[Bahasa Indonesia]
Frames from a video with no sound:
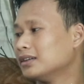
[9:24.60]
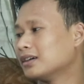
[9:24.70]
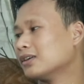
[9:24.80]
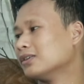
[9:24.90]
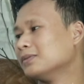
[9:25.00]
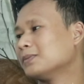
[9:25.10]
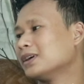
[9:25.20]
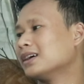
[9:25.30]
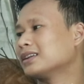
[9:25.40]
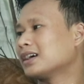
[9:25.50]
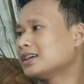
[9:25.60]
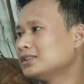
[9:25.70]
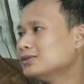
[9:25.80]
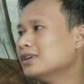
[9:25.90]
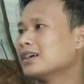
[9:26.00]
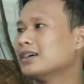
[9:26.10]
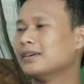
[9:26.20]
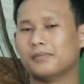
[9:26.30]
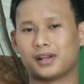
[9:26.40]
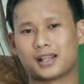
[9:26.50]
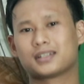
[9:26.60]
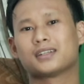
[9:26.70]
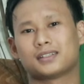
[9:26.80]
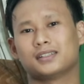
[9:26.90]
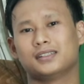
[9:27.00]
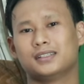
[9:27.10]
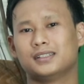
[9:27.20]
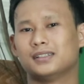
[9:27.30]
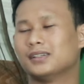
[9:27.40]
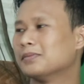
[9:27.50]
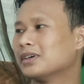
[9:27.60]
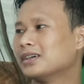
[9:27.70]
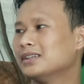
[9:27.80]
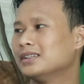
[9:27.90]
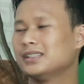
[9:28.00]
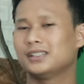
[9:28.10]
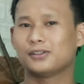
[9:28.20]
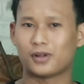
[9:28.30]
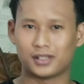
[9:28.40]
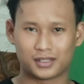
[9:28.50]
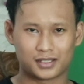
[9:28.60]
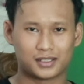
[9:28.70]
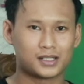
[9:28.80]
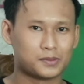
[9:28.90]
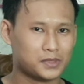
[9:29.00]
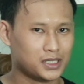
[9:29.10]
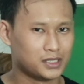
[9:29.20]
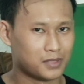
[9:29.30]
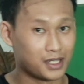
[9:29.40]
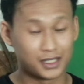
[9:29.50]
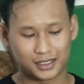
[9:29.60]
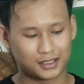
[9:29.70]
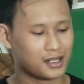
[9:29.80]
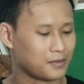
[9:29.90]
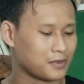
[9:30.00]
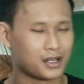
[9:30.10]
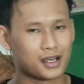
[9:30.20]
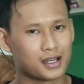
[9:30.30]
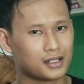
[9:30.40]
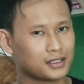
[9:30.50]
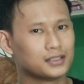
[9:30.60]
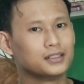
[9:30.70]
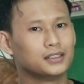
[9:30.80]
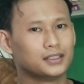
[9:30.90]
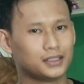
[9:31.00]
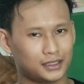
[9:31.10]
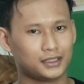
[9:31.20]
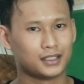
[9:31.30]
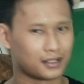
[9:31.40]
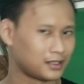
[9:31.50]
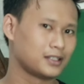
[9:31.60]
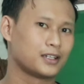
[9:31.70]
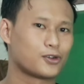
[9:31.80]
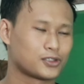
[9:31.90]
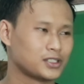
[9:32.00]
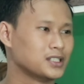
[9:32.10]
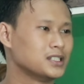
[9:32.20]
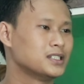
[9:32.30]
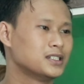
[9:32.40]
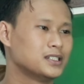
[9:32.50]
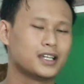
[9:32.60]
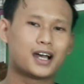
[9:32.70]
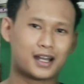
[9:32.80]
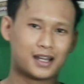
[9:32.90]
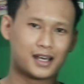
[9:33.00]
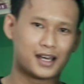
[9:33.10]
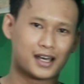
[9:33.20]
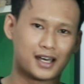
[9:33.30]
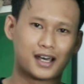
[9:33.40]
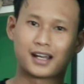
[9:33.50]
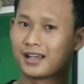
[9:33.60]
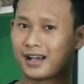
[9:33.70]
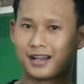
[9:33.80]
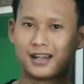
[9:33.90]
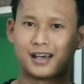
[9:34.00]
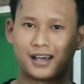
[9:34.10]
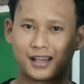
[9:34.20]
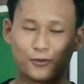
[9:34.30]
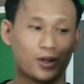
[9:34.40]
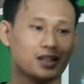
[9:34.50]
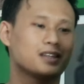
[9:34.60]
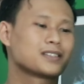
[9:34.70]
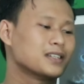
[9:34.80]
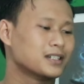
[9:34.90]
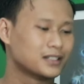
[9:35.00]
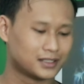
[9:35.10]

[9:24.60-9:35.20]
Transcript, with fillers: kalau dipegang tangan juga berasa sih emang ini kualitasnya lebih baik daripada yang titik kors ini ya ada harga ada kualitas lah